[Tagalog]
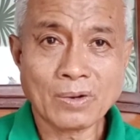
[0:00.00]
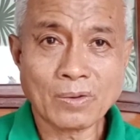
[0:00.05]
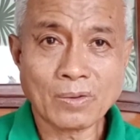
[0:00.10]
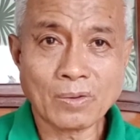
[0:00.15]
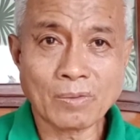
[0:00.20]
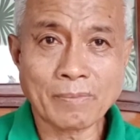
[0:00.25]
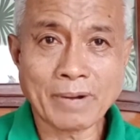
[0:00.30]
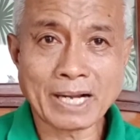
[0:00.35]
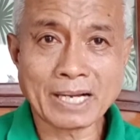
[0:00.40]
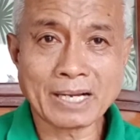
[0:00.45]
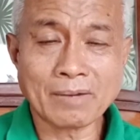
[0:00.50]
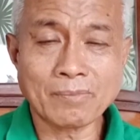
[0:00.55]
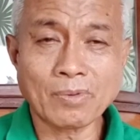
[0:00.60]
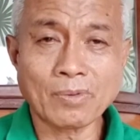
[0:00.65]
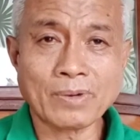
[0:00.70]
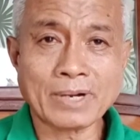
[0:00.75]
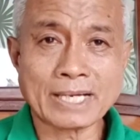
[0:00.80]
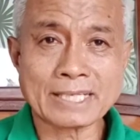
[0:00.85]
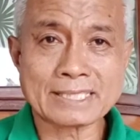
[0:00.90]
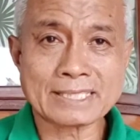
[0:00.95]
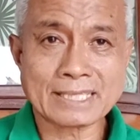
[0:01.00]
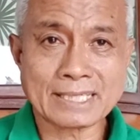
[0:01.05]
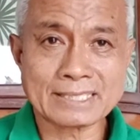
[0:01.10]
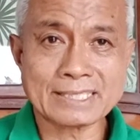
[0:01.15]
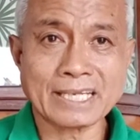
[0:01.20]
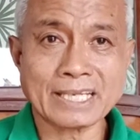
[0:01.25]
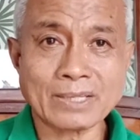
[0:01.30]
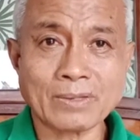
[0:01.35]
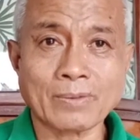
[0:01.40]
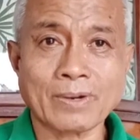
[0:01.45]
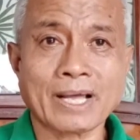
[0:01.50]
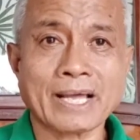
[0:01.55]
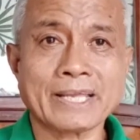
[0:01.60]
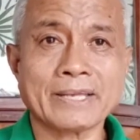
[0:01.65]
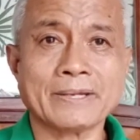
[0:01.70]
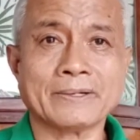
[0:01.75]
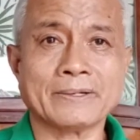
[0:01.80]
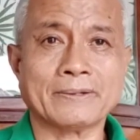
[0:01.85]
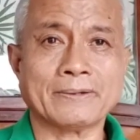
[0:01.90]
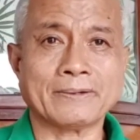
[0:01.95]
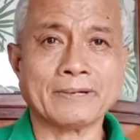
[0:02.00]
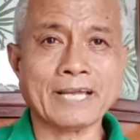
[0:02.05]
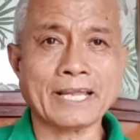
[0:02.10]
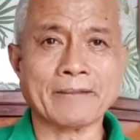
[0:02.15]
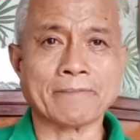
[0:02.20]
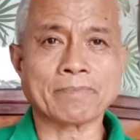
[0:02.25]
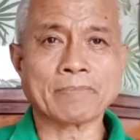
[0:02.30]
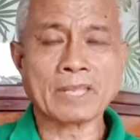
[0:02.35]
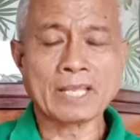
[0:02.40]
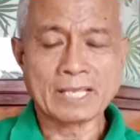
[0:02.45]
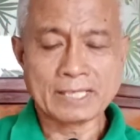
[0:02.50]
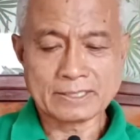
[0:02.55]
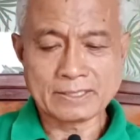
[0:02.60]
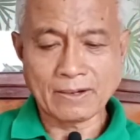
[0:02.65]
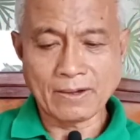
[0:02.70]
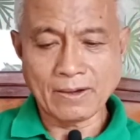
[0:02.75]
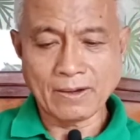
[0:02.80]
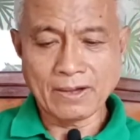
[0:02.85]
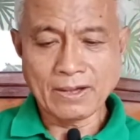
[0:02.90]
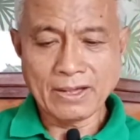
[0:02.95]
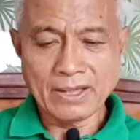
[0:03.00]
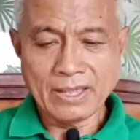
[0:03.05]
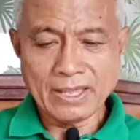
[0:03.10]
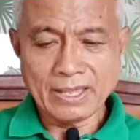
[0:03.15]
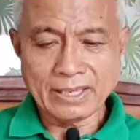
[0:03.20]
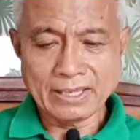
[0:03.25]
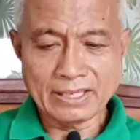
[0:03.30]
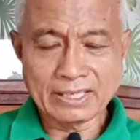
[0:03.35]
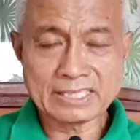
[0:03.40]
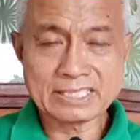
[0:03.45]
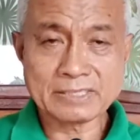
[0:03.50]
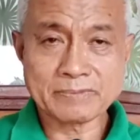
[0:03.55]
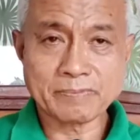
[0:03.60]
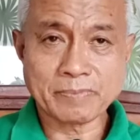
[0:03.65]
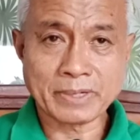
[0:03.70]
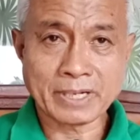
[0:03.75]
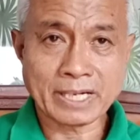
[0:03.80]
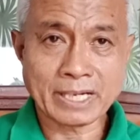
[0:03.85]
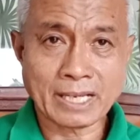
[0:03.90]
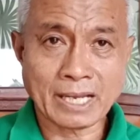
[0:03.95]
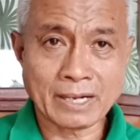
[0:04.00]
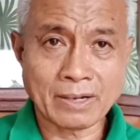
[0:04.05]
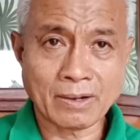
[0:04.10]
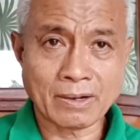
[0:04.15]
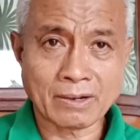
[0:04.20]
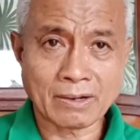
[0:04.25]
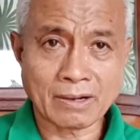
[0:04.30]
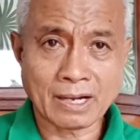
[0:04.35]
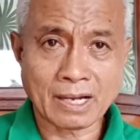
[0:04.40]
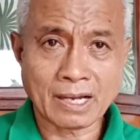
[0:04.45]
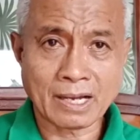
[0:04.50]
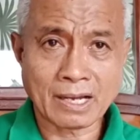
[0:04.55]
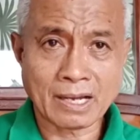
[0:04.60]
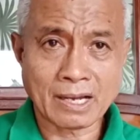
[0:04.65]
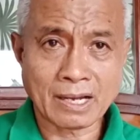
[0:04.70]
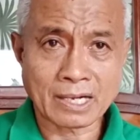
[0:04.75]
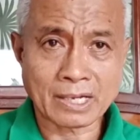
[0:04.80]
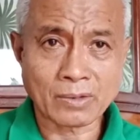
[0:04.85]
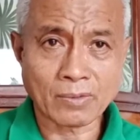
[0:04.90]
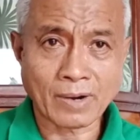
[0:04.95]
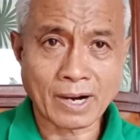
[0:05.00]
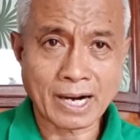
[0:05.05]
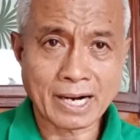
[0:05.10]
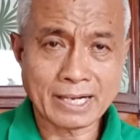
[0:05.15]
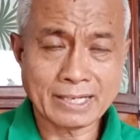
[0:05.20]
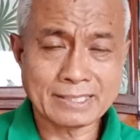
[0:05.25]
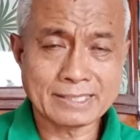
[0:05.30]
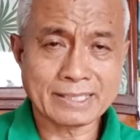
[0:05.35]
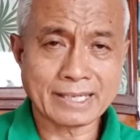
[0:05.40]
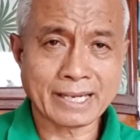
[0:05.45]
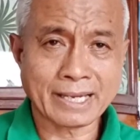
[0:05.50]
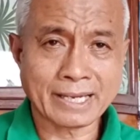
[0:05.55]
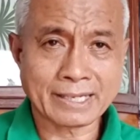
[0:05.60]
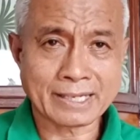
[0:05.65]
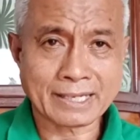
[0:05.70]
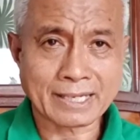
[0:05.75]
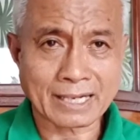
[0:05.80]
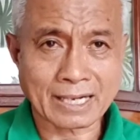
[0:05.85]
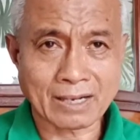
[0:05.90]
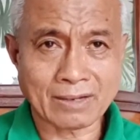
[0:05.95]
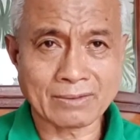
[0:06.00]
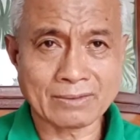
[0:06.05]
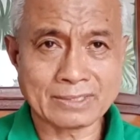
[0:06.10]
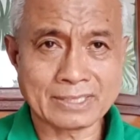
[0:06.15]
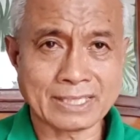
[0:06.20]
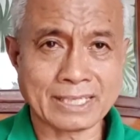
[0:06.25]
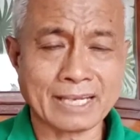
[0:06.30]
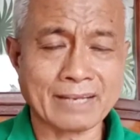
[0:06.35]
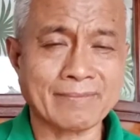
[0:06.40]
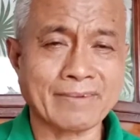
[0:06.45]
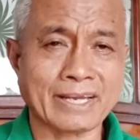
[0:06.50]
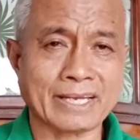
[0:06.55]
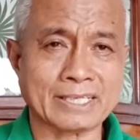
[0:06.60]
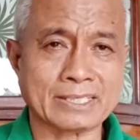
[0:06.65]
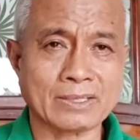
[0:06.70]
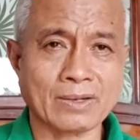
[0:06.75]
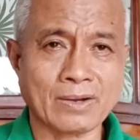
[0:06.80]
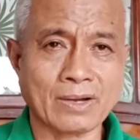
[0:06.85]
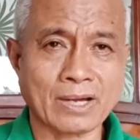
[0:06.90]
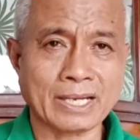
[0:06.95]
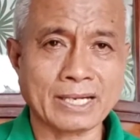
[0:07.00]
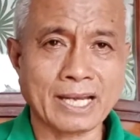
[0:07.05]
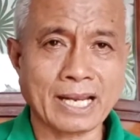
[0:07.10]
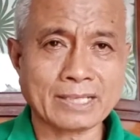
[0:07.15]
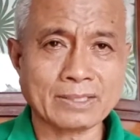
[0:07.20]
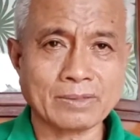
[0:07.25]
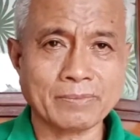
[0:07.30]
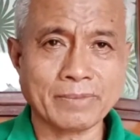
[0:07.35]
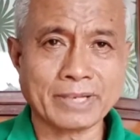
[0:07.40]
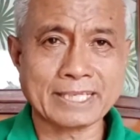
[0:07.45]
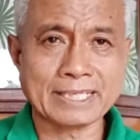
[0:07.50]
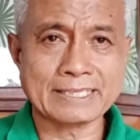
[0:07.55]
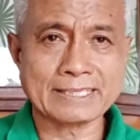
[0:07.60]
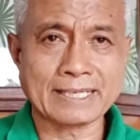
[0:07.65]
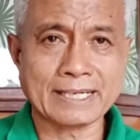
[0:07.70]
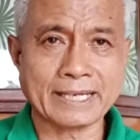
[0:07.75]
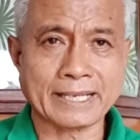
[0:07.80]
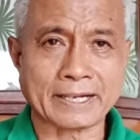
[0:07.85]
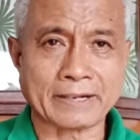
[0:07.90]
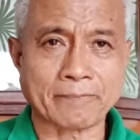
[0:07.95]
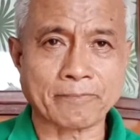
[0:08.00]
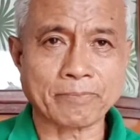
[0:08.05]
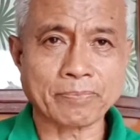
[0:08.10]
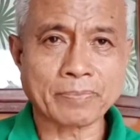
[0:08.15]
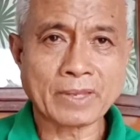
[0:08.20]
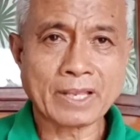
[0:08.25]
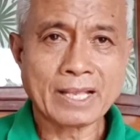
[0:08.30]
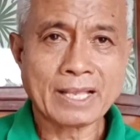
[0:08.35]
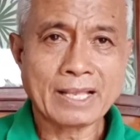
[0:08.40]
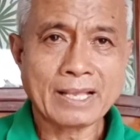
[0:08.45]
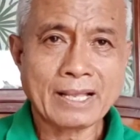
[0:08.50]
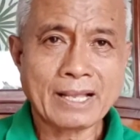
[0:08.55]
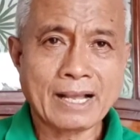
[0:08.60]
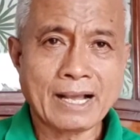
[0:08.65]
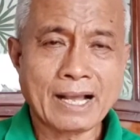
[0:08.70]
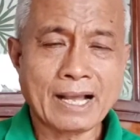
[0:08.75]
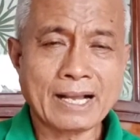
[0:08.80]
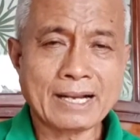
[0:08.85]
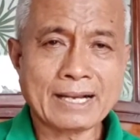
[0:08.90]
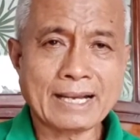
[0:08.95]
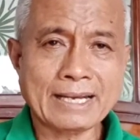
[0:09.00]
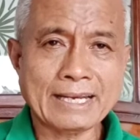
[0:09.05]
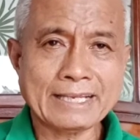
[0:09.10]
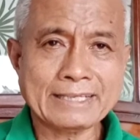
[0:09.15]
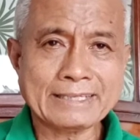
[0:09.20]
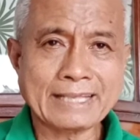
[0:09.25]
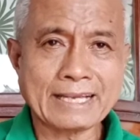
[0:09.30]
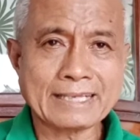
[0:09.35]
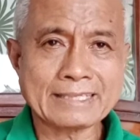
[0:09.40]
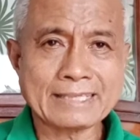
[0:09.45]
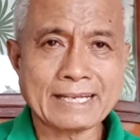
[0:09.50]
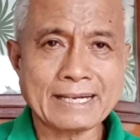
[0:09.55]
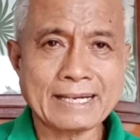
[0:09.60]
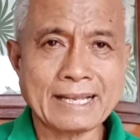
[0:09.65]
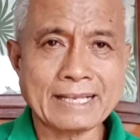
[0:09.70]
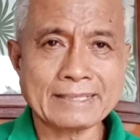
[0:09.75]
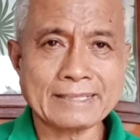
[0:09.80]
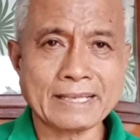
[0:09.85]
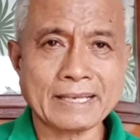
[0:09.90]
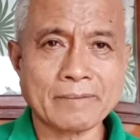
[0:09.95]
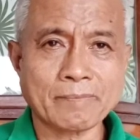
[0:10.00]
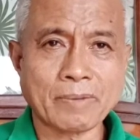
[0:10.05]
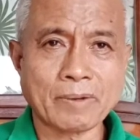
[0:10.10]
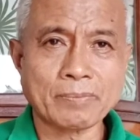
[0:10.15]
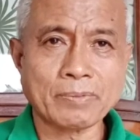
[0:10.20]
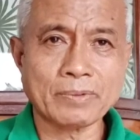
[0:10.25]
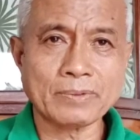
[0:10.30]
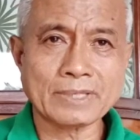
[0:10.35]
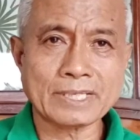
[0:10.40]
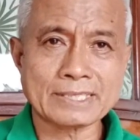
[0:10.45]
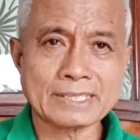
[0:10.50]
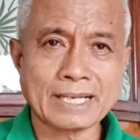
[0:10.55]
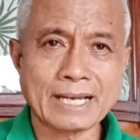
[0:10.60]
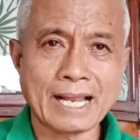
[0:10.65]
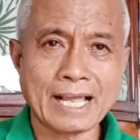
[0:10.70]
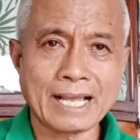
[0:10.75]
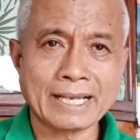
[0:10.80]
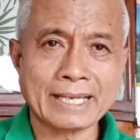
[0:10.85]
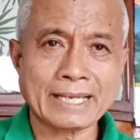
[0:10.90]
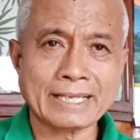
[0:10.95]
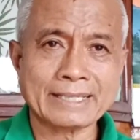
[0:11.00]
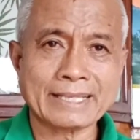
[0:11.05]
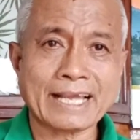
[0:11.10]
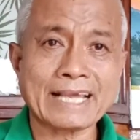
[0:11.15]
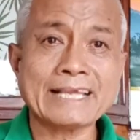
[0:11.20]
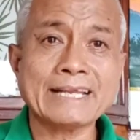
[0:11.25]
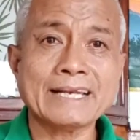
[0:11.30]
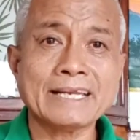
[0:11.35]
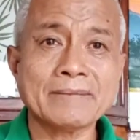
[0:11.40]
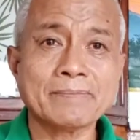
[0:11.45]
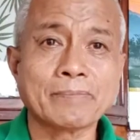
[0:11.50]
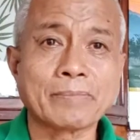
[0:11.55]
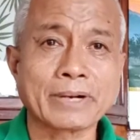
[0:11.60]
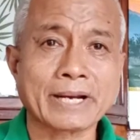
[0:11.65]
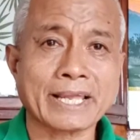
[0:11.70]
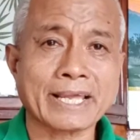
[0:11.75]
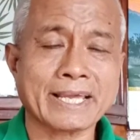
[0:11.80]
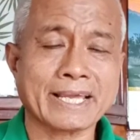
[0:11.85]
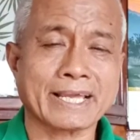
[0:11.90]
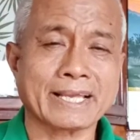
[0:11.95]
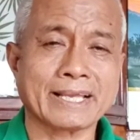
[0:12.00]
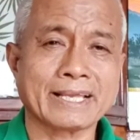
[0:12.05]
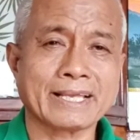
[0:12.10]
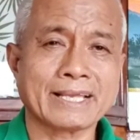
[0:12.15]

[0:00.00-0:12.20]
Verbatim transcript: umaga bukas kasi ito na ngayon. Okay? So, is ano, uh, rewards and crowns in heaven. So, I'd like to make this clear. Ang kaligtasan natin papunta sa langit ay libre.